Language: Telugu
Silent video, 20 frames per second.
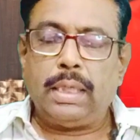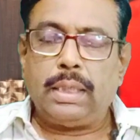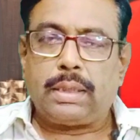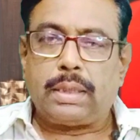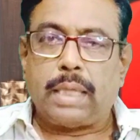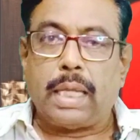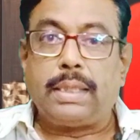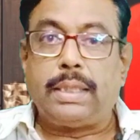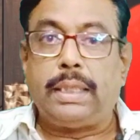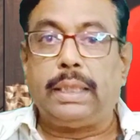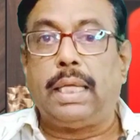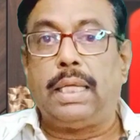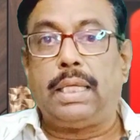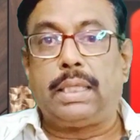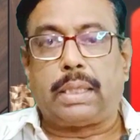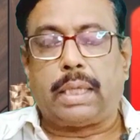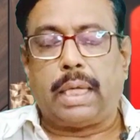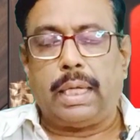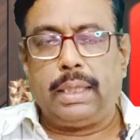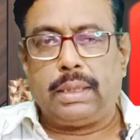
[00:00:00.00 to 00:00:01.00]
సర్జికల్
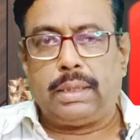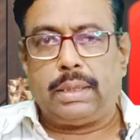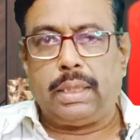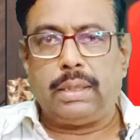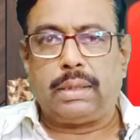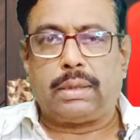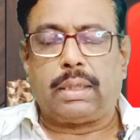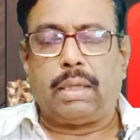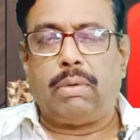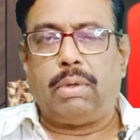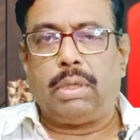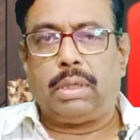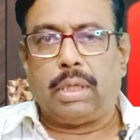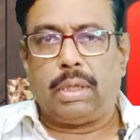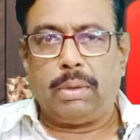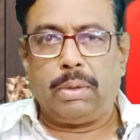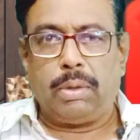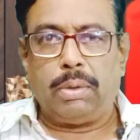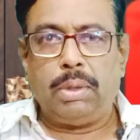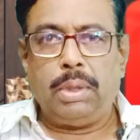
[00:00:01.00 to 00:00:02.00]
స్ట్రైక్
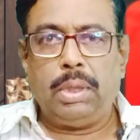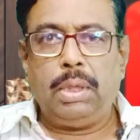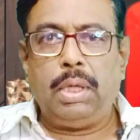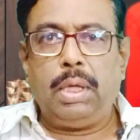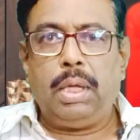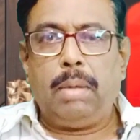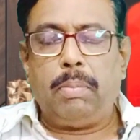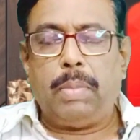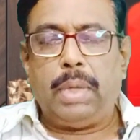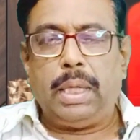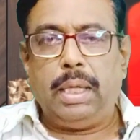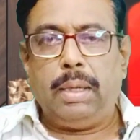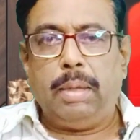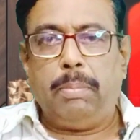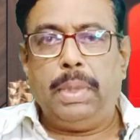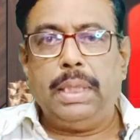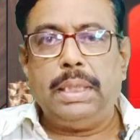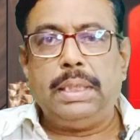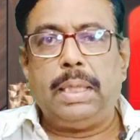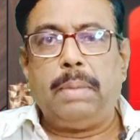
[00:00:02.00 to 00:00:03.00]
ఉంటాడు మరి
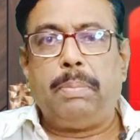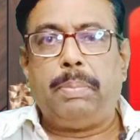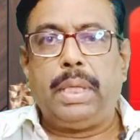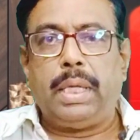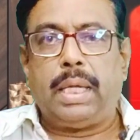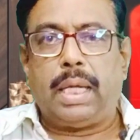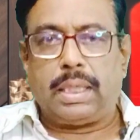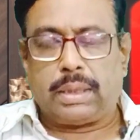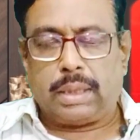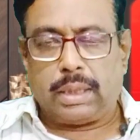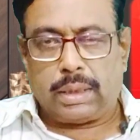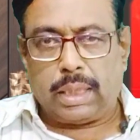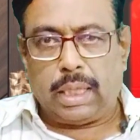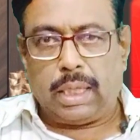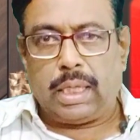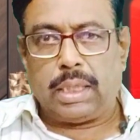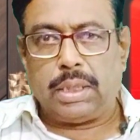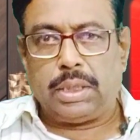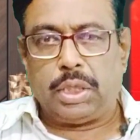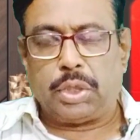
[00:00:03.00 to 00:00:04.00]
బీజేపీ రాష్ట్ర శాఖ
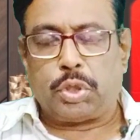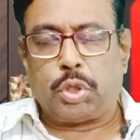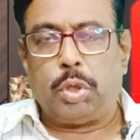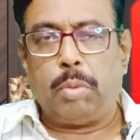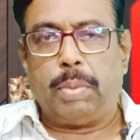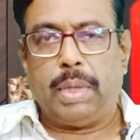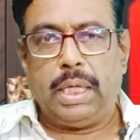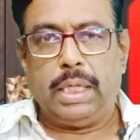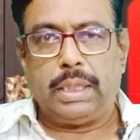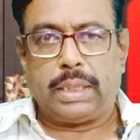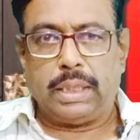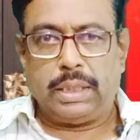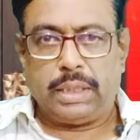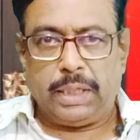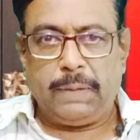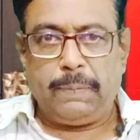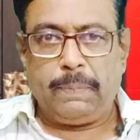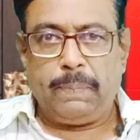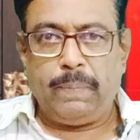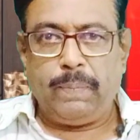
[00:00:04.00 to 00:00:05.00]
అధ్యక్షుడు బండి సంజయ్
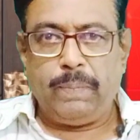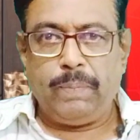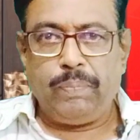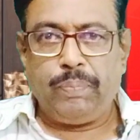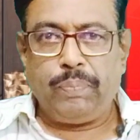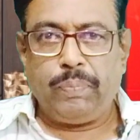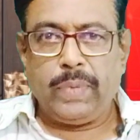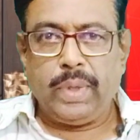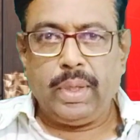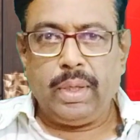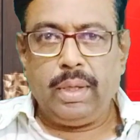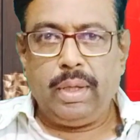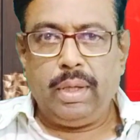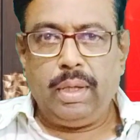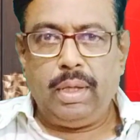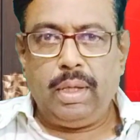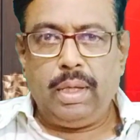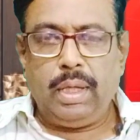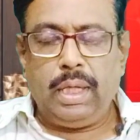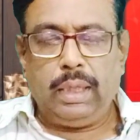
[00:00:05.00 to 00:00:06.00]

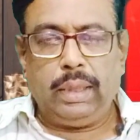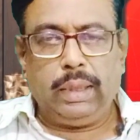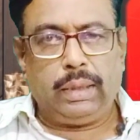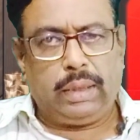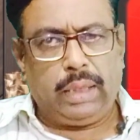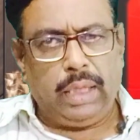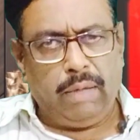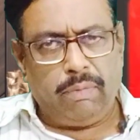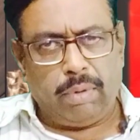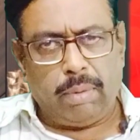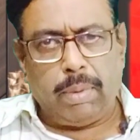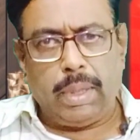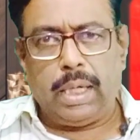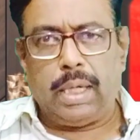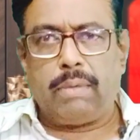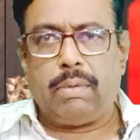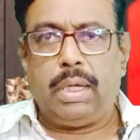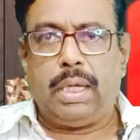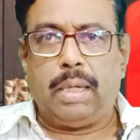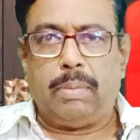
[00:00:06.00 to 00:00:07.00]
ఇది
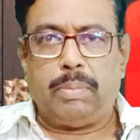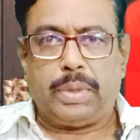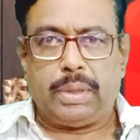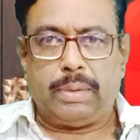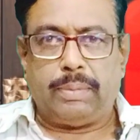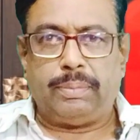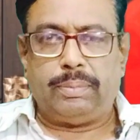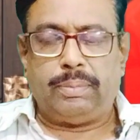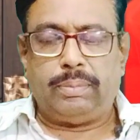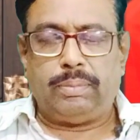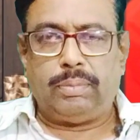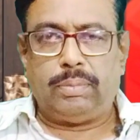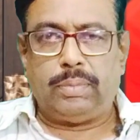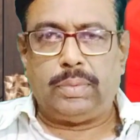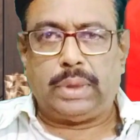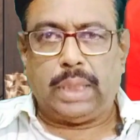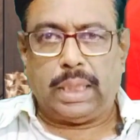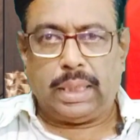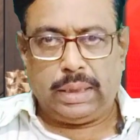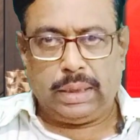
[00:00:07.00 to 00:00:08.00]
తీవ్రమైనటువంటి అంశం
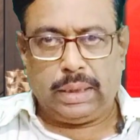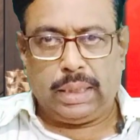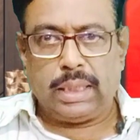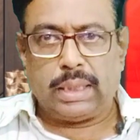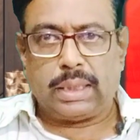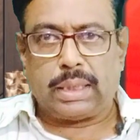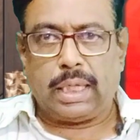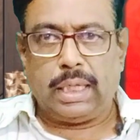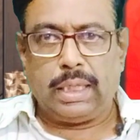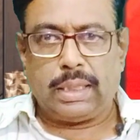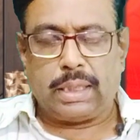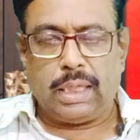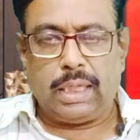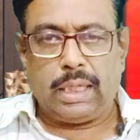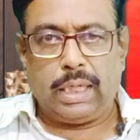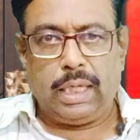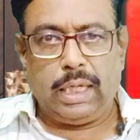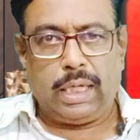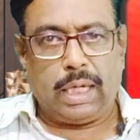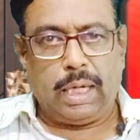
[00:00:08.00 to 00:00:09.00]
సర్జికల్ స్ట్రైక్స్ అంటే
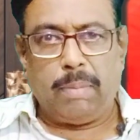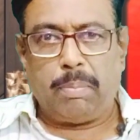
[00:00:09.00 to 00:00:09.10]
ఇక్కడేం